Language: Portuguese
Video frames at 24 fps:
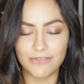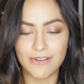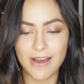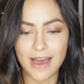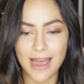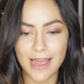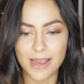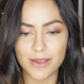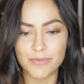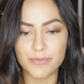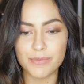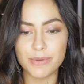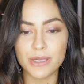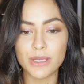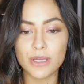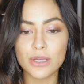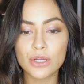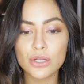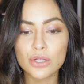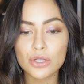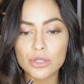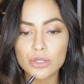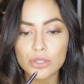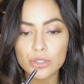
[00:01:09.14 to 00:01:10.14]
vibe
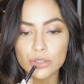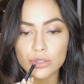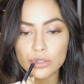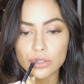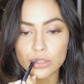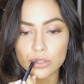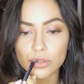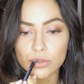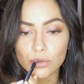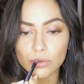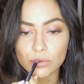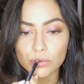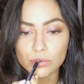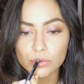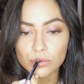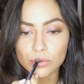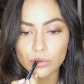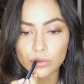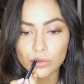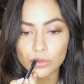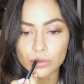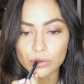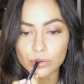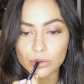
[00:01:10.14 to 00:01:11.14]
de
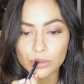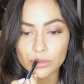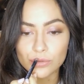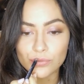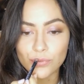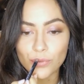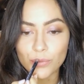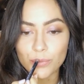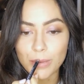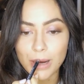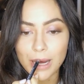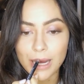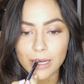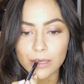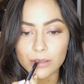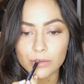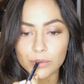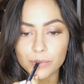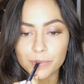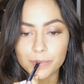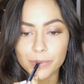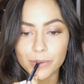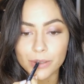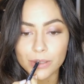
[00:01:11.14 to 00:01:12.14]
contorno
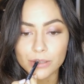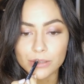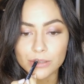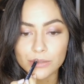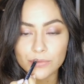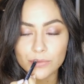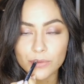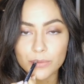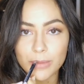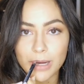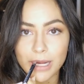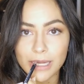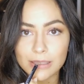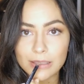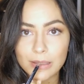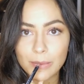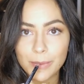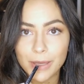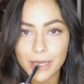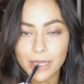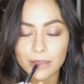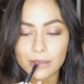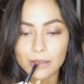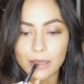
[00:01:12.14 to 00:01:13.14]
esfumado, pode esfumar
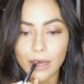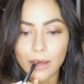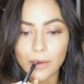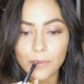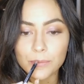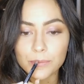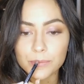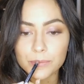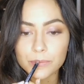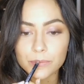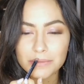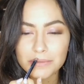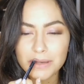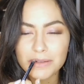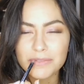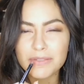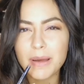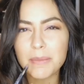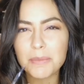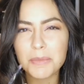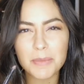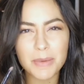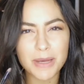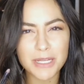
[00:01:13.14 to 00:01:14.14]
também, tá? Uma
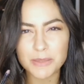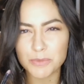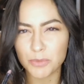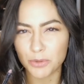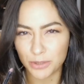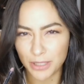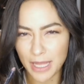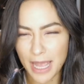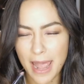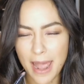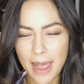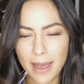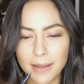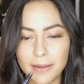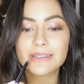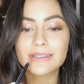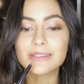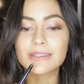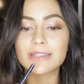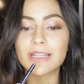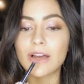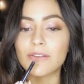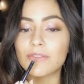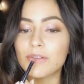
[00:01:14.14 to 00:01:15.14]
vibe mais moderna.
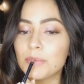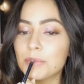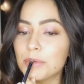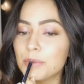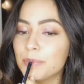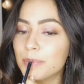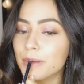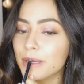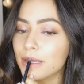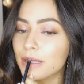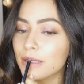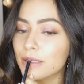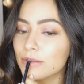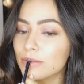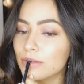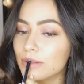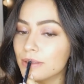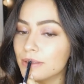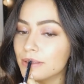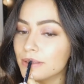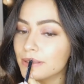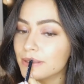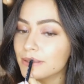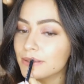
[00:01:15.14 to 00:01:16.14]
Tava me pegando
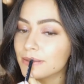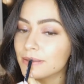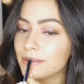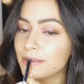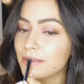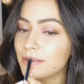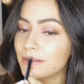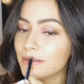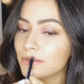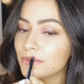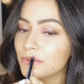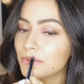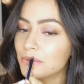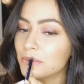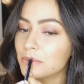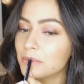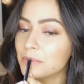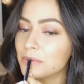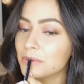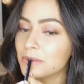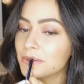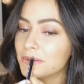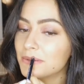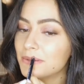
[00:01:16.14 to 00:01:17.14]
ali na esquina com um
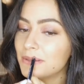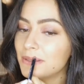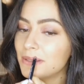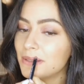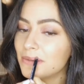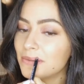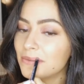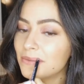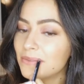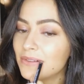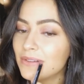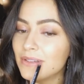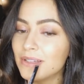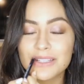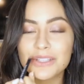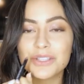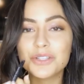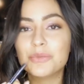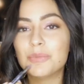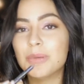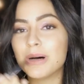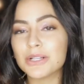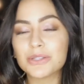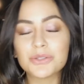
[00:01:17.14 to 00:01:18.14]
mocinho
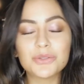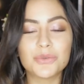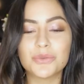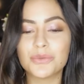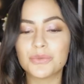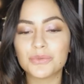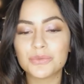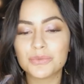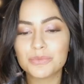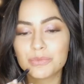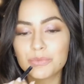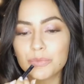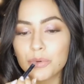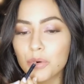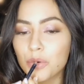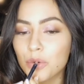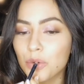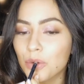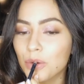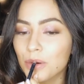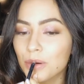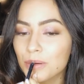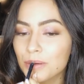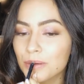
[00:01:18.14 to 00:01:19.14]
e o batom
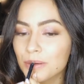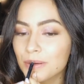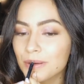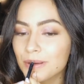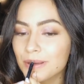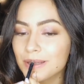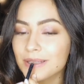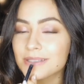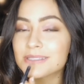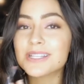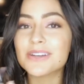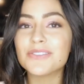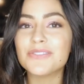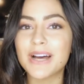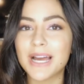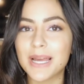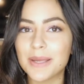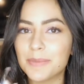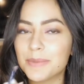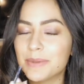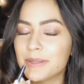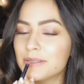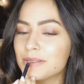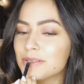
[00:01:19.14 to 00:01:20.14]
borrou. É essa
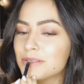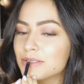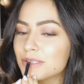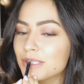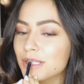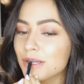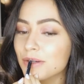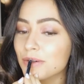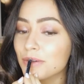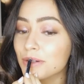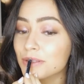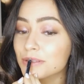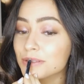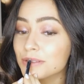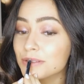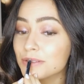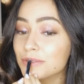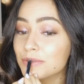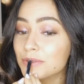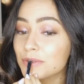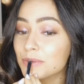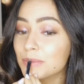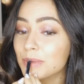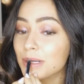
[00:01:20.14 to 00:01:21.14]
vibe de quem gosta
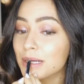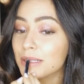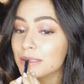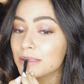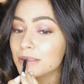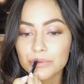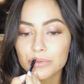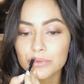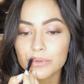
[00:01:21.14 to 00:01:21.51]
de esfumar.